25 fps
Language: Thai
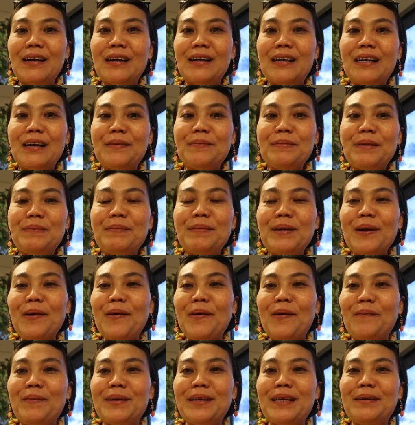เครื่องบินมันอ
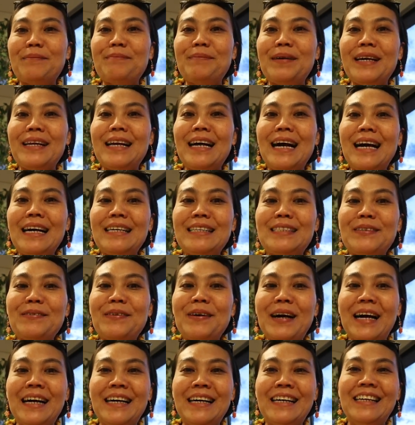อกมันยังไปได้ใช่
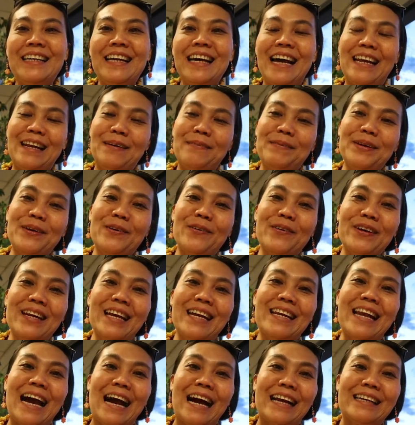ป่ะอันนั้นมันคงใน
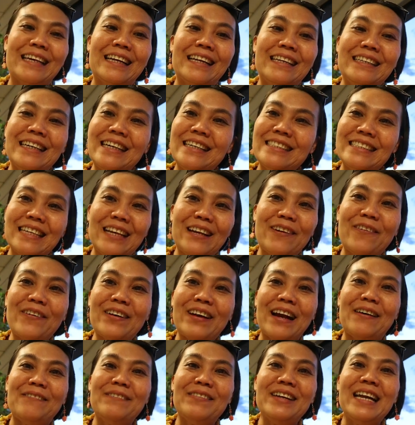หนังในเรื่องจริงคง
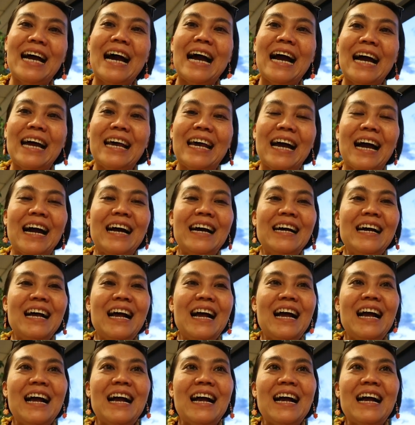ทำไม่ได้อ่ะ
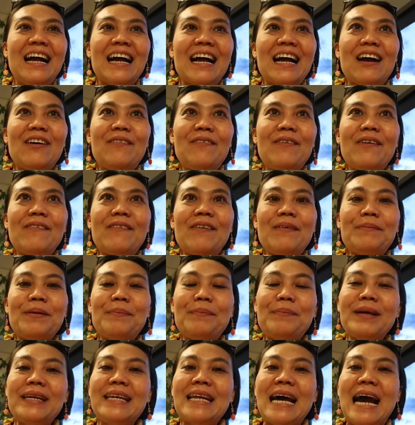เขาบอกว่ามั
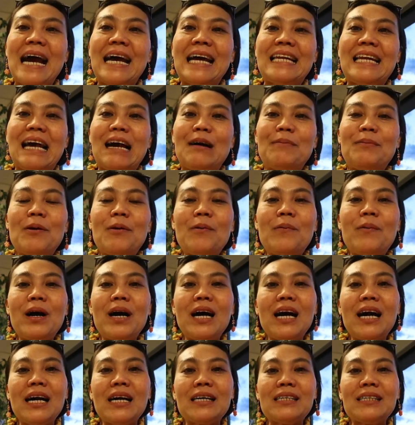นไม่ได้แล้ว เพราะ
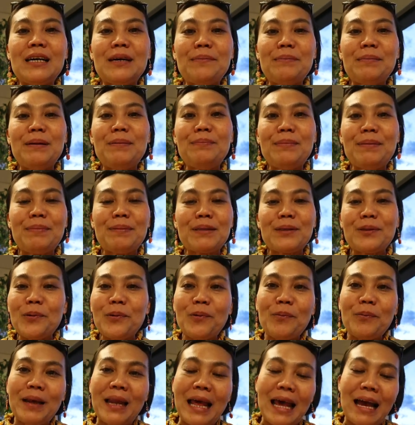ว่าเครื่องบินประ
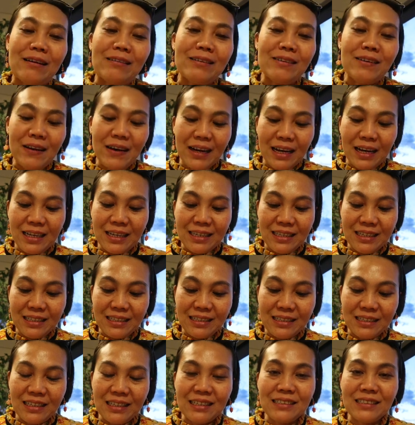ตูไปแล้วใช่ป่ะ
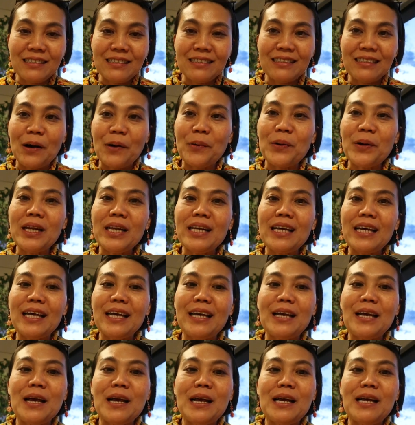เออเราก็เล
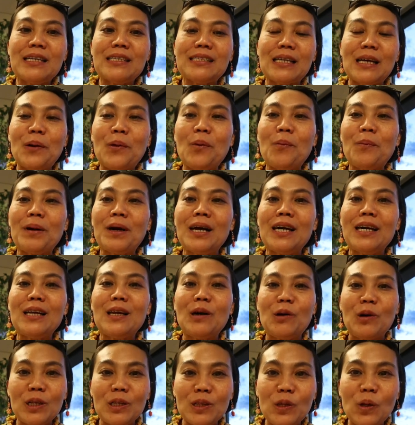ยสรุปคือ
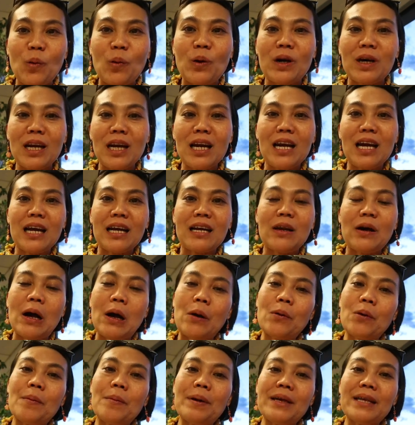เราก็ตกเครื่องแล้ว
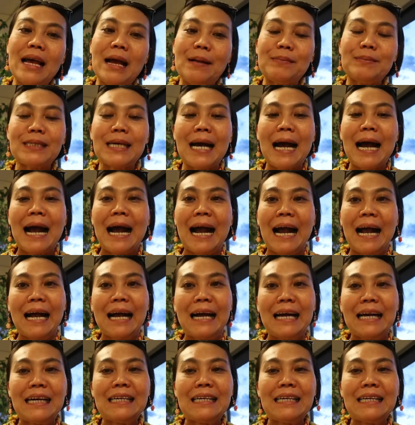เขาก็พยายามจะหา